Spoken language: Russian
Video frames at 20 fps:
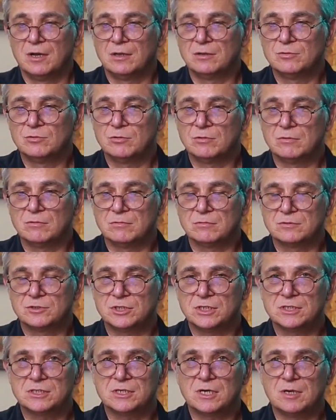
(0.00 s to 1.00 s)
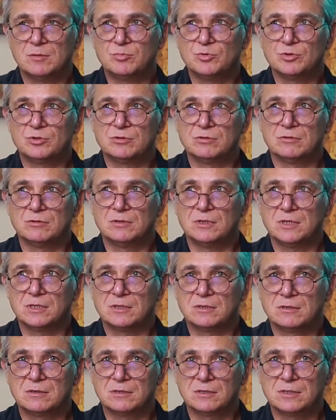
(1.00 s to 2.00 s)
но сейчас работаю
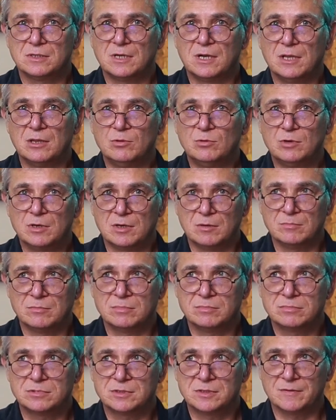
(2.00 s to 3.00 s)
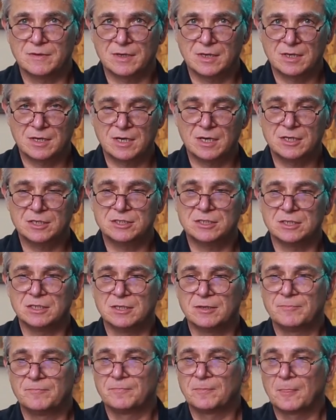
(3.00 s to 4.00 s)
над каталогом своих
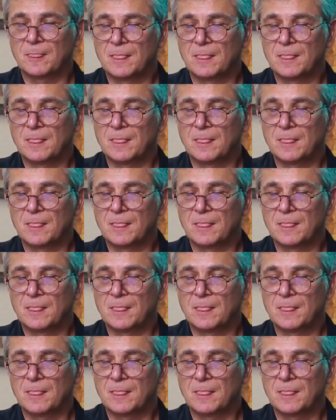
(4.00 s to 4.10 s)
картин –